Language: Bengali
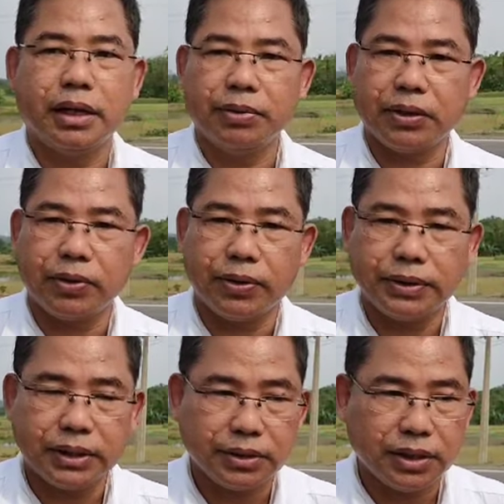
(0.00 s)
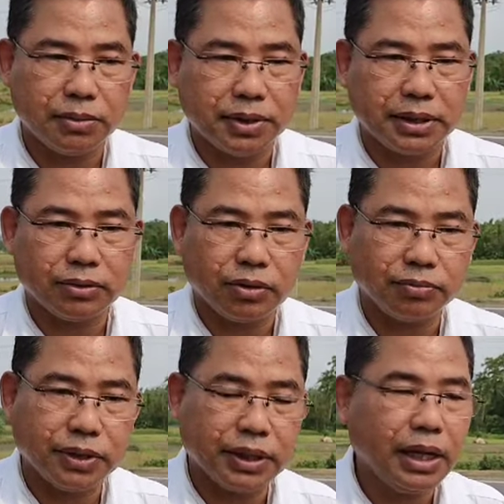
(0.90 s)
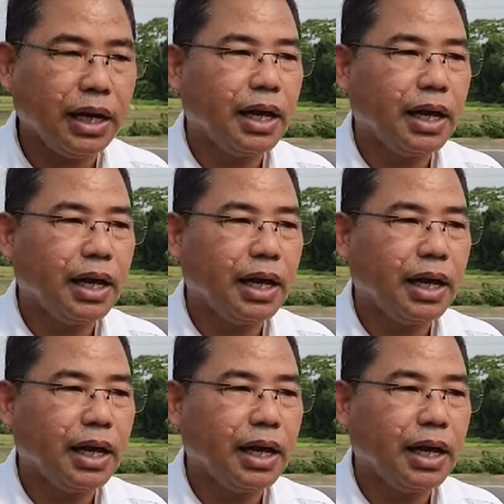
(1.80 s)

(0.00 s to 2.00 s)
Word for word: এফআইআর করা হয়েছে সিনিয়র ম্যানেজার তরফ থেকে